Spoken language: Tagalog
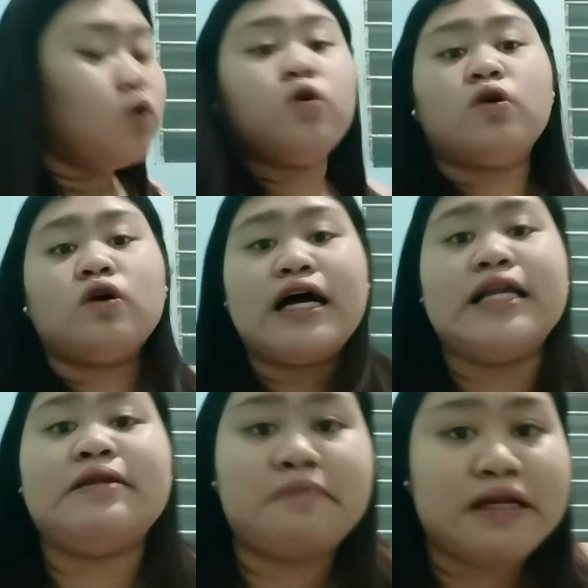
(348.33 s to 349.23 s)
kung
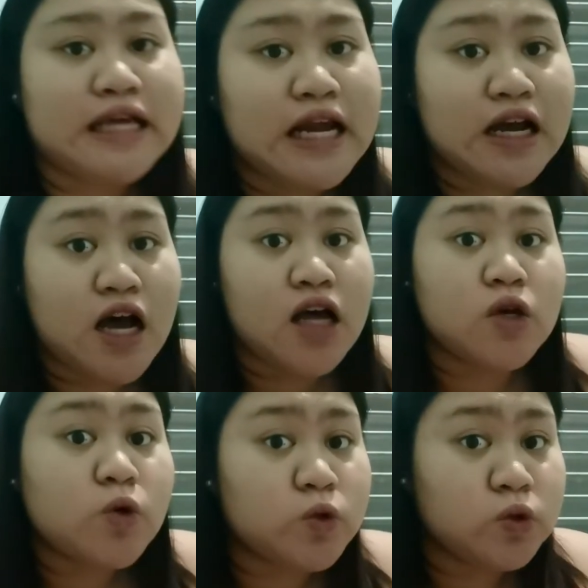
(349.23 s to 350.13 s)
alin ba talaga
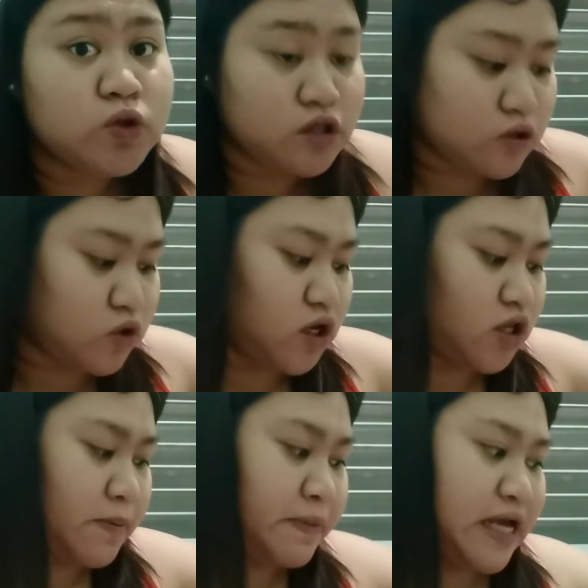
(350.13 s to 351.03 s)
yung tunay
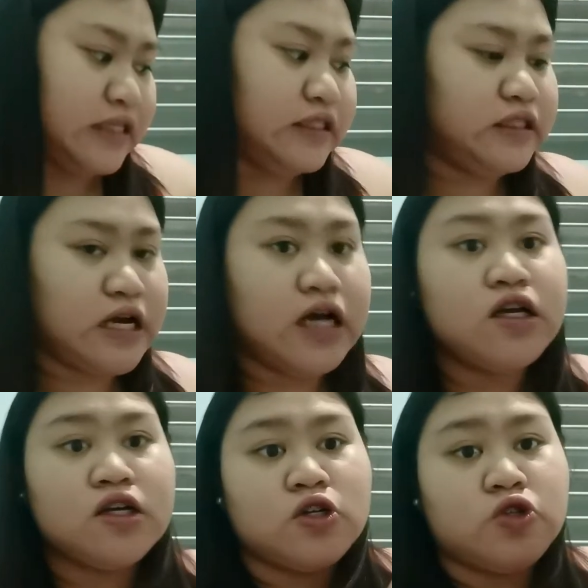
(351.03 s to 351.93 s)
na price niya.
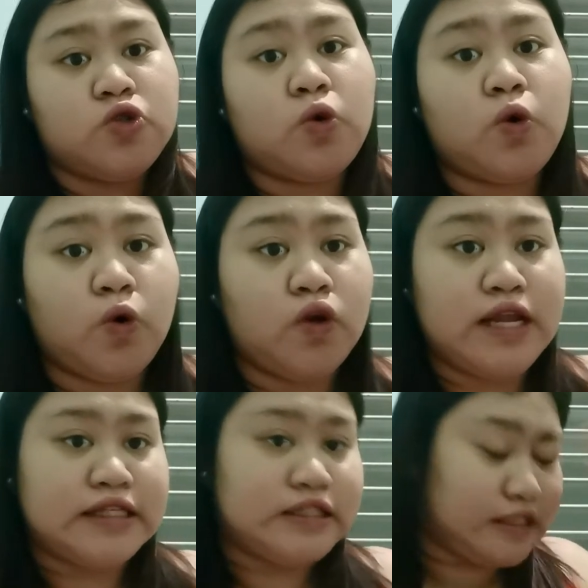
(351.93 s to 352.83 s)
So,
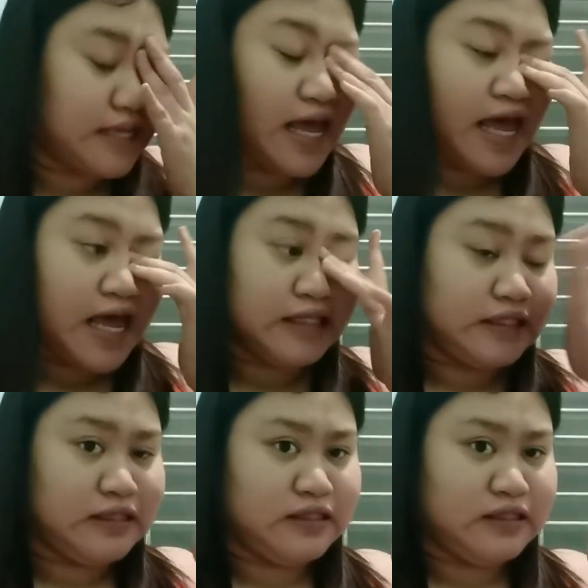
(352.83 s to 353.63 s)
let's next.